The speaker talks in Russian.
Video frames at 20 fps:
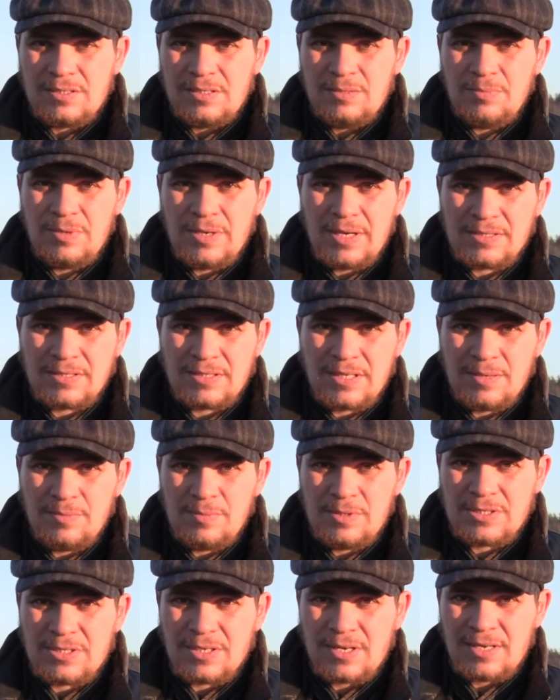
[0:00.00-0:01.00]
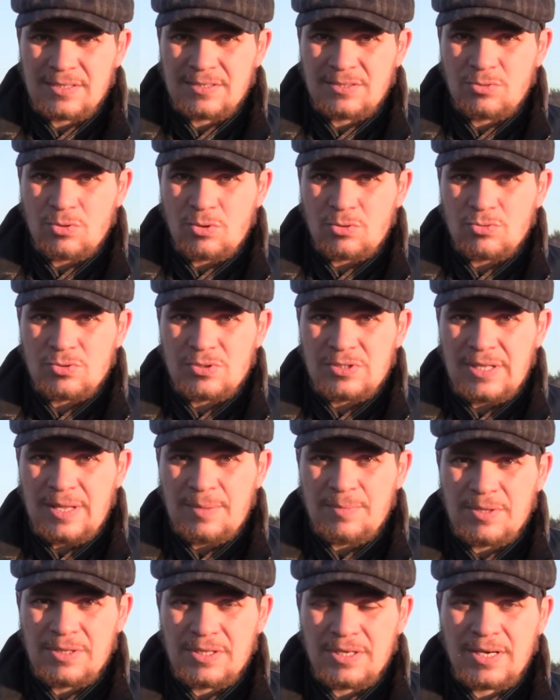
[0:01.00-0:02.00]
семья стремится расторгнуть с
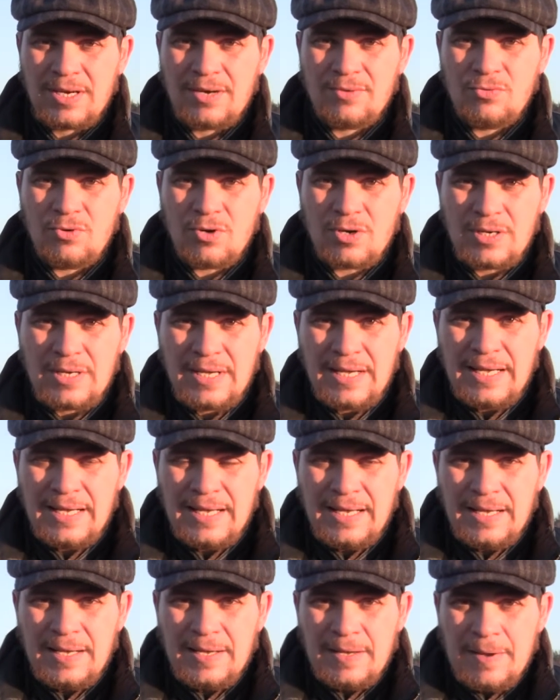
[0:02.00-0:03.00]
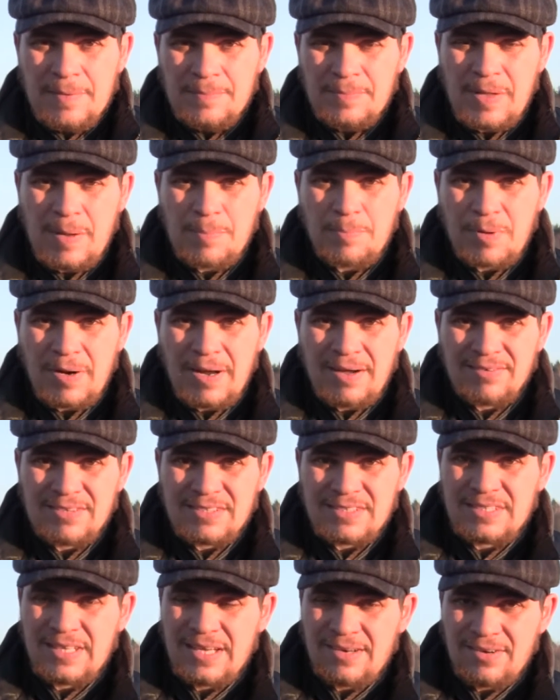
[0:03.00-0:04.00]
нами договор на
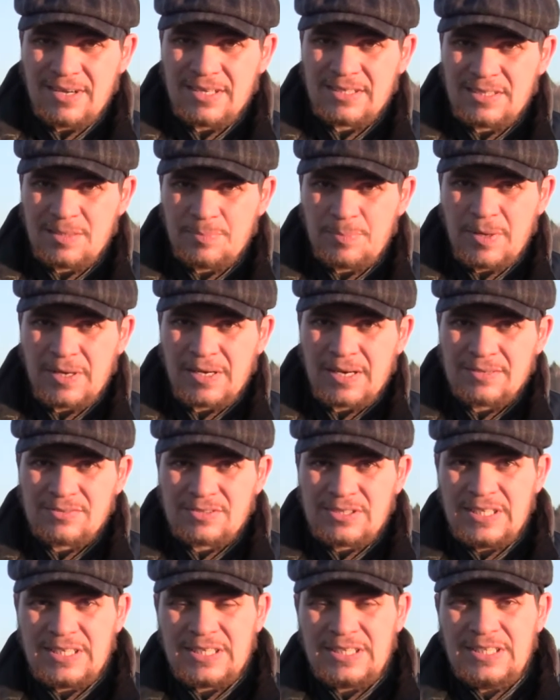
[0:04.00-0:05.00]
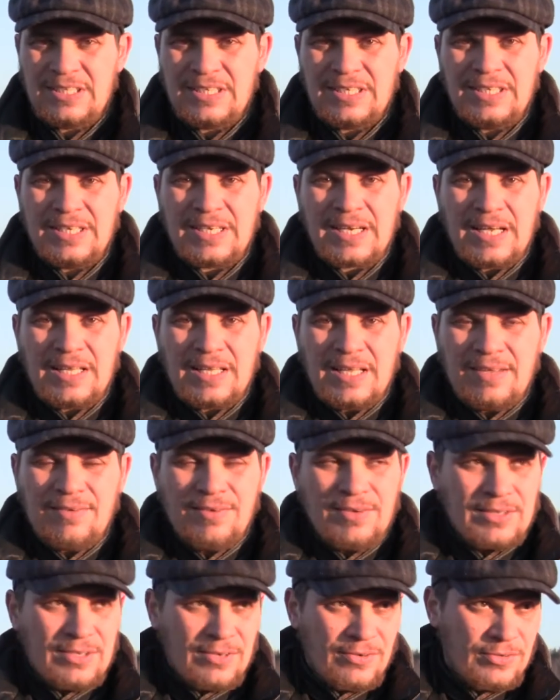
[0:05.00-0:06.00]
право издавать типографские книги Николая
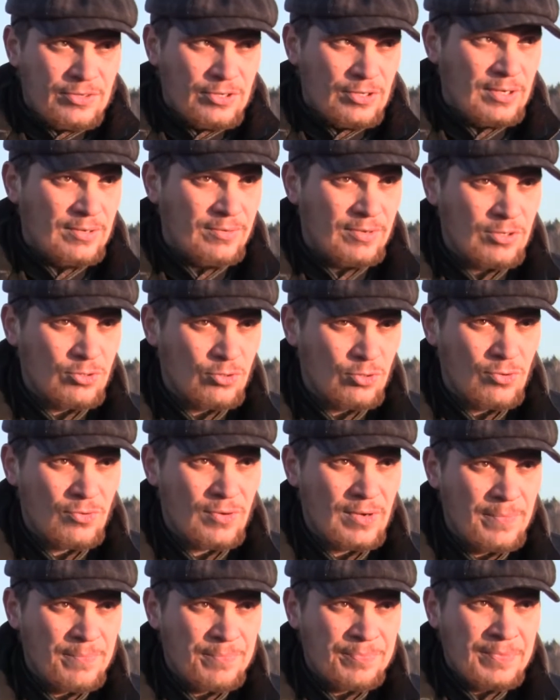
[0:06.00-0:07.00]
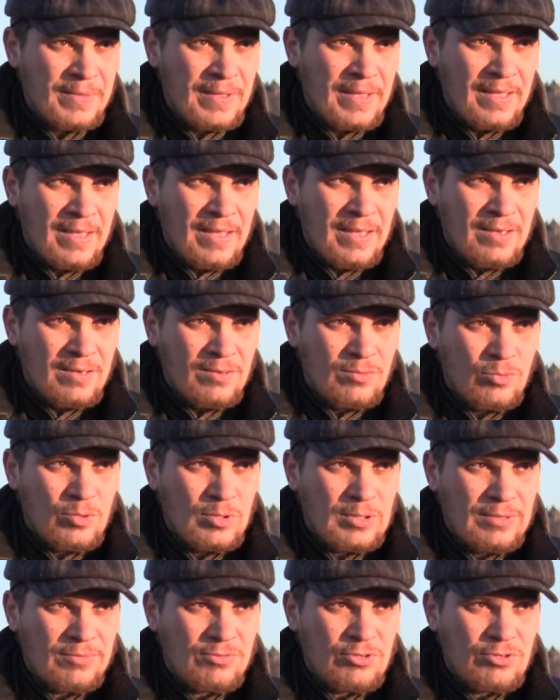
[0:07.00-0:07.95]
Викторовича Левашова. Вот.